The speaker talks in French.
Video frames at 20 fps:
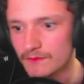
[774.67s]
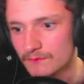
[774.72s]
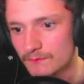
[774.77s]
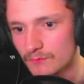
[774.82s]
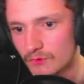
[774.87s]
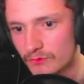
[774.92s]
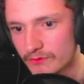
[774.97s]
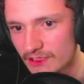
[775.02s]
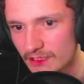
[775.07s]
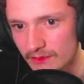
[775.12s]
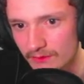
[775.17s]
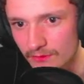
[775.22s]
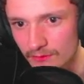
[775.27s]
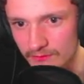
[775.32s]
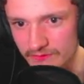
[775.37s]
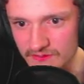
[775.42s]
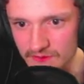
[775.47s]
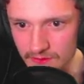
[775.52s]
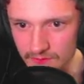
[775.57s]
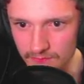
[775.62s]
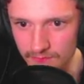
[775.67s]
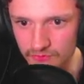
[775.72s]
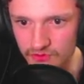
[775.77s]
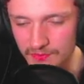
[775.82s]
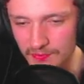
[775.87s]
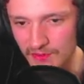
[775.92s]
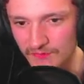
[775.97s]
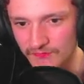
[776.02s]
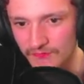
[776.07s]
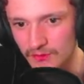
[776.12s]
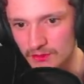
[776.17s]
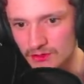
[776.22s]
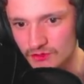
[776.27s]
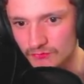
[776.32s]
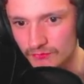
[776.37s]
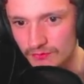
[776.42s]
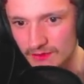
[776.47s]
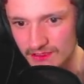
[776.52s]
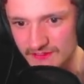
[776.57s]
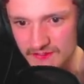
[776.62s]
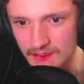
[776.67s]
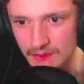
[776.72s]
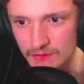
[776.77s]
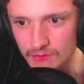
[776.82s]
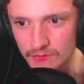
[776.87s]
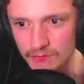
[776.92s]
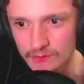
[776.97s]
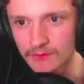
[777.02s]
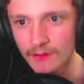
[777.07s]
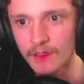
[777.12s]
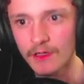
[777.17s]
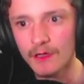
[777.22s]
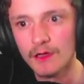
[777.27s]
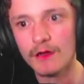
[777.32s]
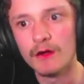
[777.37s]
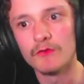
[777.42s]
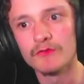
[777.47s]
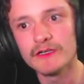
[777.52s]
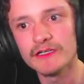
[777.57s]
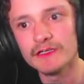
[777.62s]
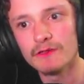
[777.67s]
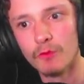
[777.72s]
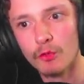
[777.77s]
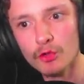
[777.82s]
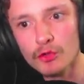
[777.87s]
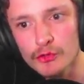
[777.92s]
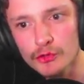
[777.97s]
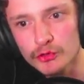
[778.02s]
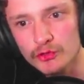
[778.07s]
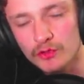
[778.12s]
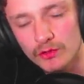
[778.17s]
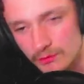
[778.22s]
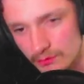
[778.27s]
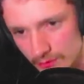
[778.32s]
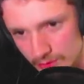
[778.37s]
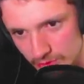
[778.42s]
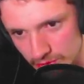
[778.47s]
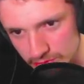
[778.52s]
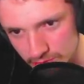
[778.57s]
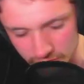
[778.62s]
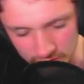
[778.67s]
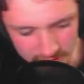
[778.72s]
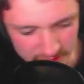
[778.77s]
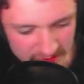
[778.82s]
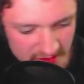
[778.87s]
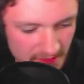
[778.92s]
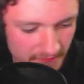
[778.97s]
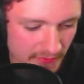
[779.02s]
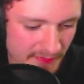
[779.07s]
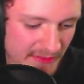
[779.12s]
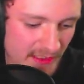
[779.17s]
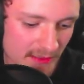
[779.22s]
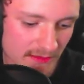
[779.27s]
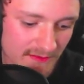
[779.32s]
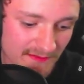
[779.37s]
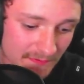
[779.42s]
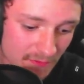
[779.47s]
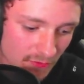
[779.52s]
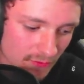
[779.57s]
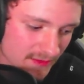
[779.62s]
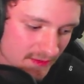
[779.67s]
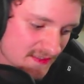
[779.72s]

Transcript: Bon, il a dansé, donc j'ai préféré jouer la sécu. En vrai, au lieu de rush, je me dis, vaut peut-être mieux